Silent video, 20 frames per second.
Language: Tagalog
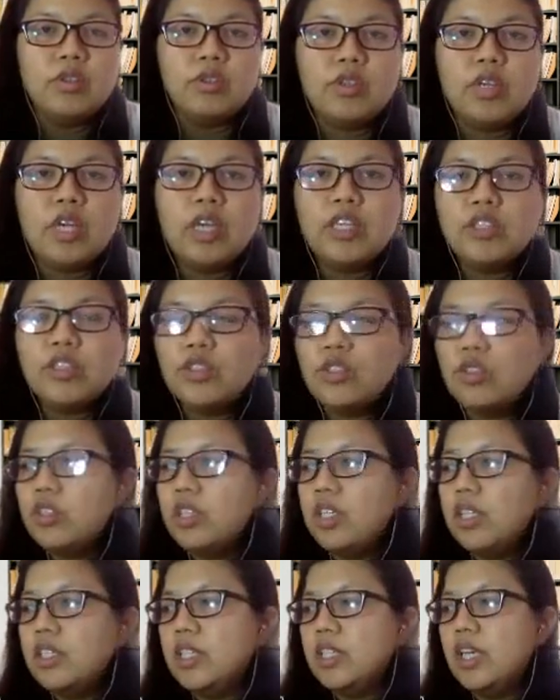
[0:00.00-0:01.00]
Okay, so
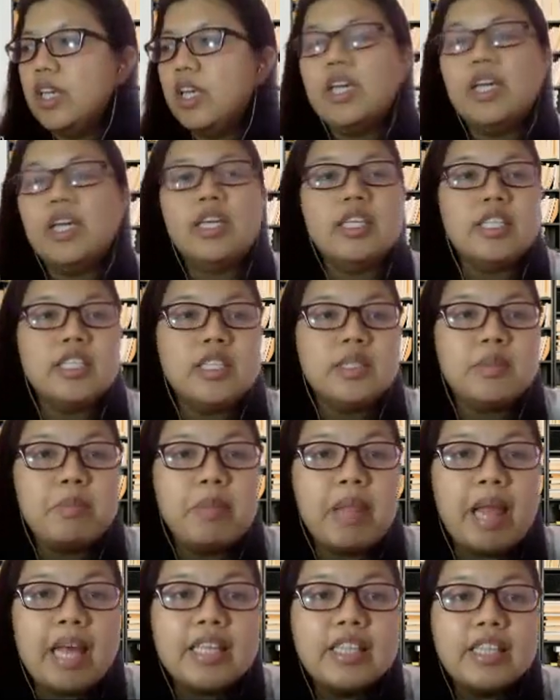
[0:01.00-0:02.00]
this is
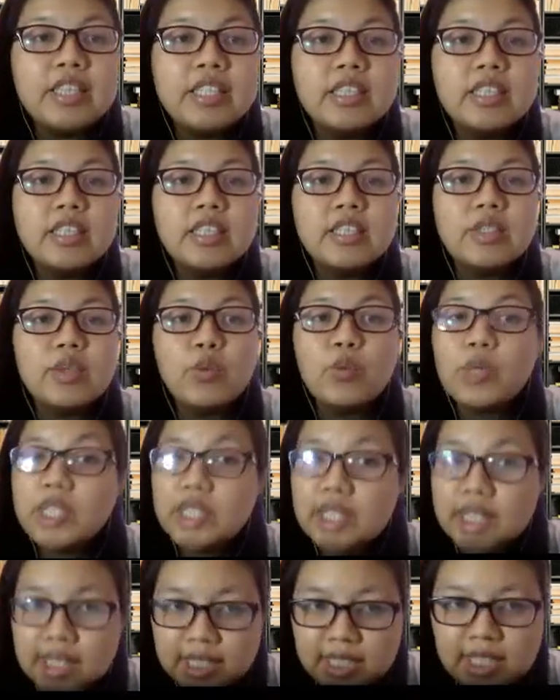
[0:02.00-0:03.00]
plants
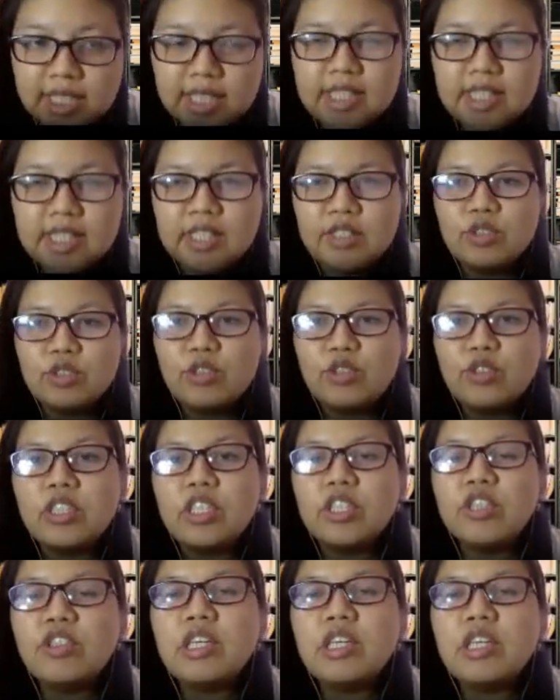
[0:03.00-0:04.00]
with seeds.
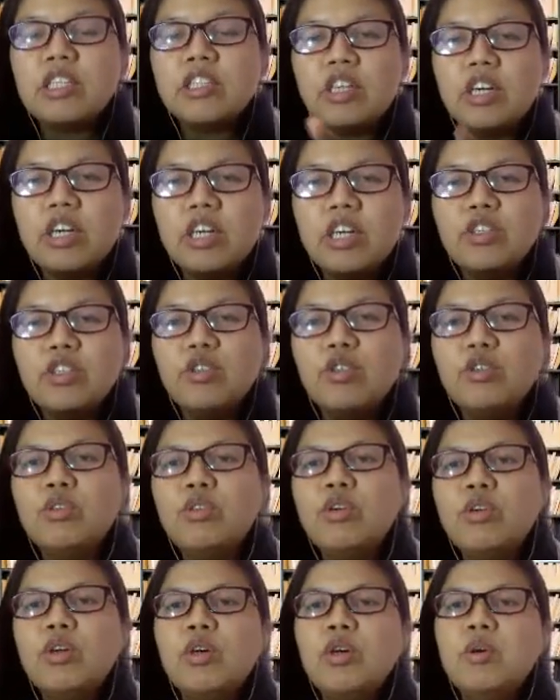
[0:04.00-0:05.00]
So dito nag-start
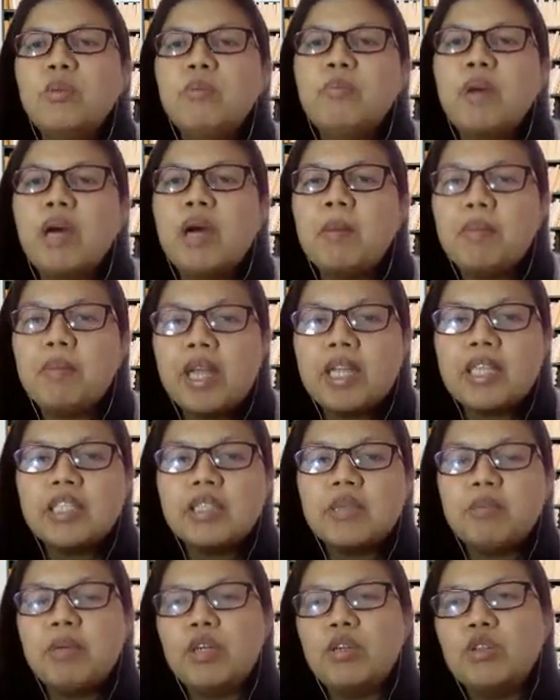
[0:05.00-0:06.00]
yung mga
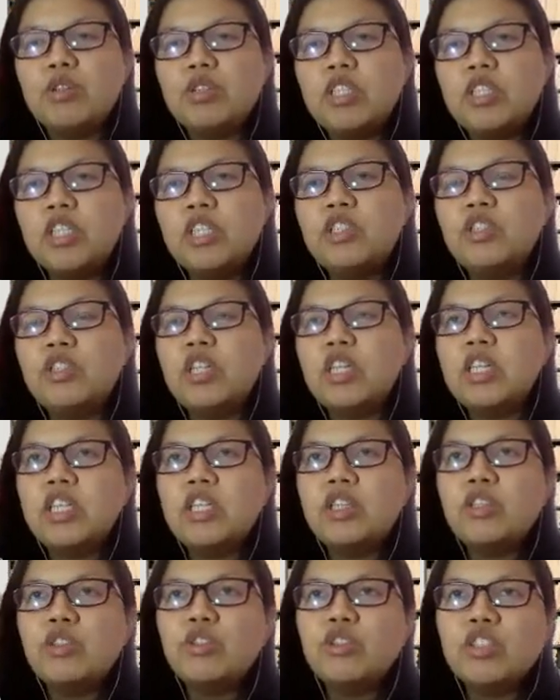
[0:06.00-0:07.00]
plants na merong seeds. So
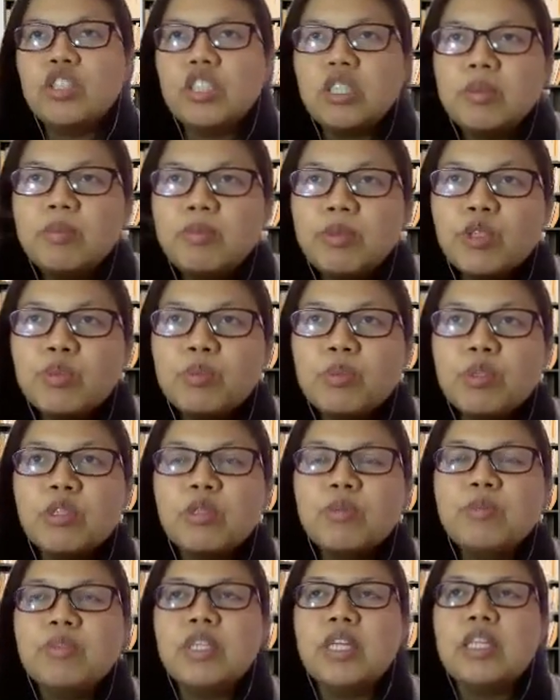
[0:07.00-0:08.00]
nandito ng
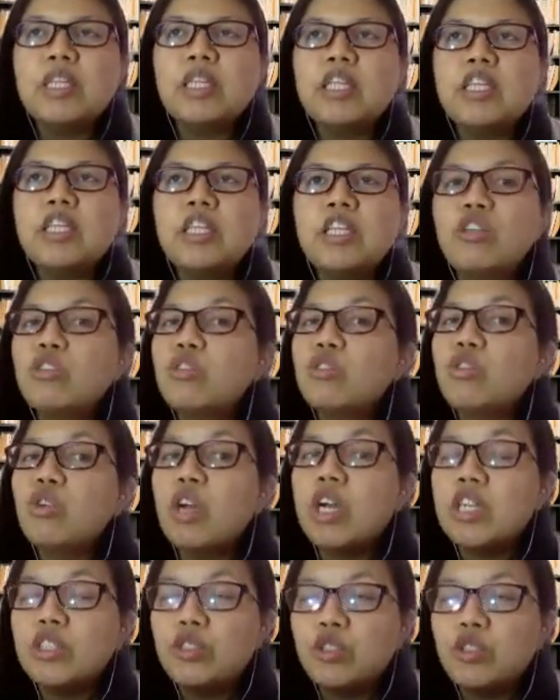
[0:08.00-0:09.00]
gymnosperms at nandito
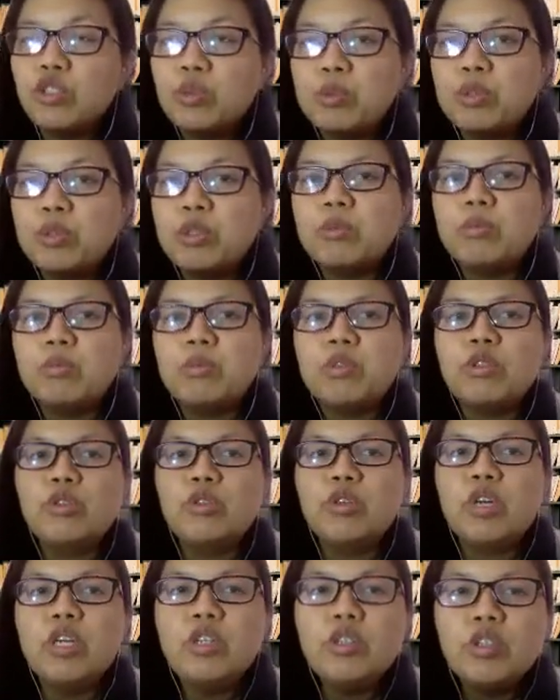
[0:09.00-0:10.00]
ng angiosperms.
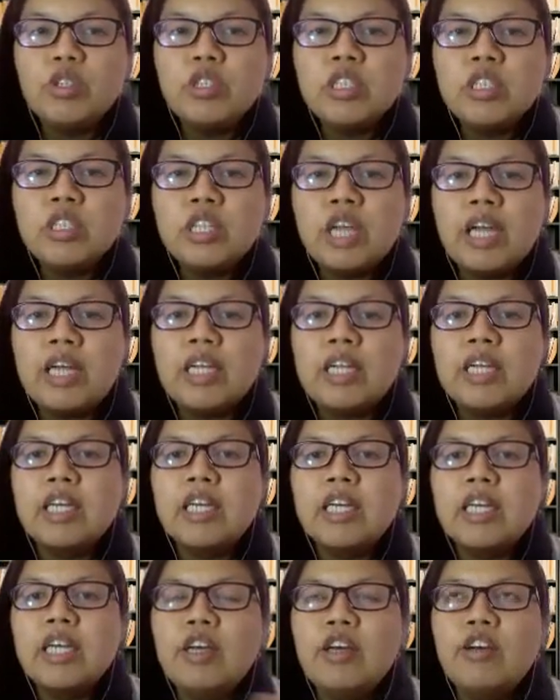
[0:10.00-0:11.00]
So ngayon, dahil
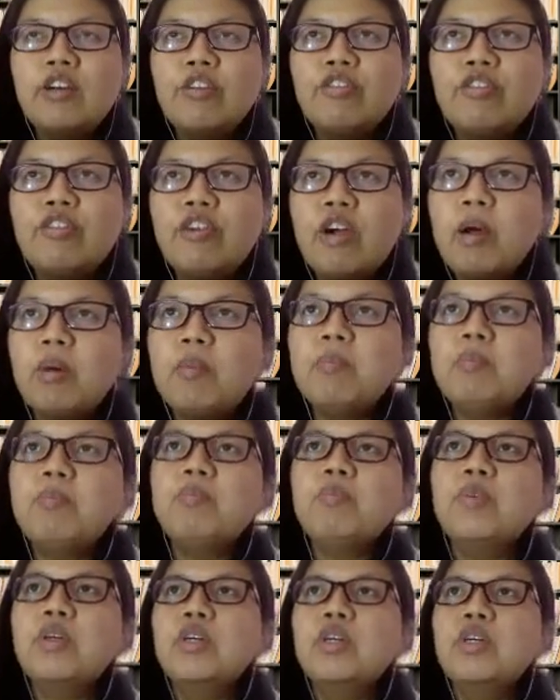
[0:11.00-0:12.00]

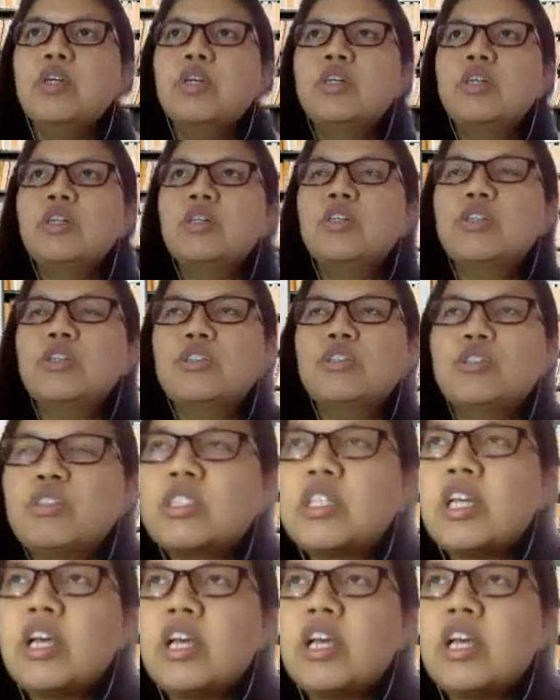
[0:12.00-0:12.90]
from sa